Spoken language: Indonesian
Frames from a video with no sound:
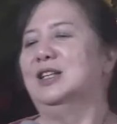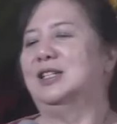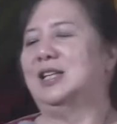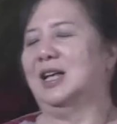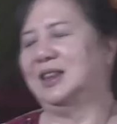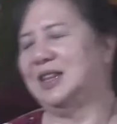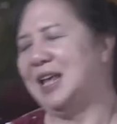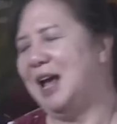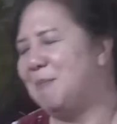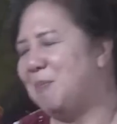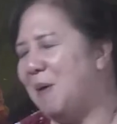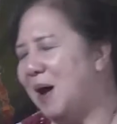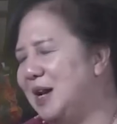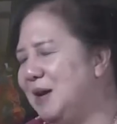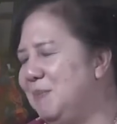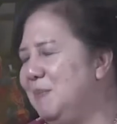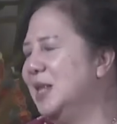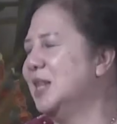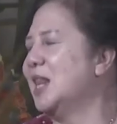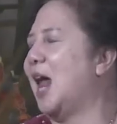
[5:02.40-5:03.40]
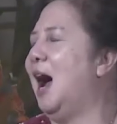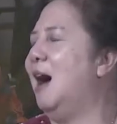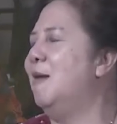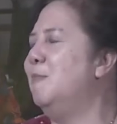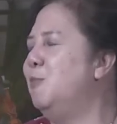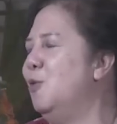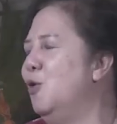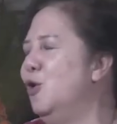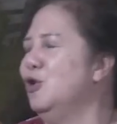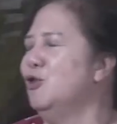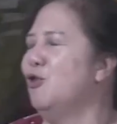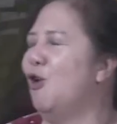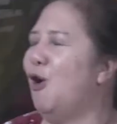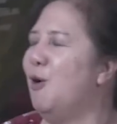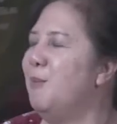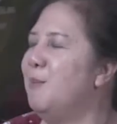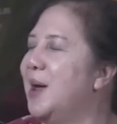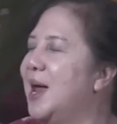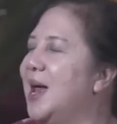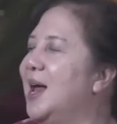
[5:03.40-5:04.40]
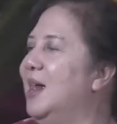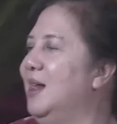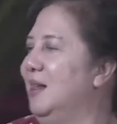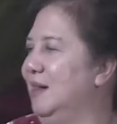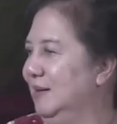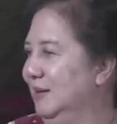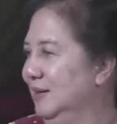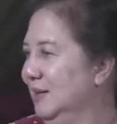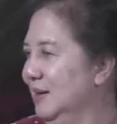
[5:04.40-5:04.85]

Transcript: setiap kali minta ampun ngomel.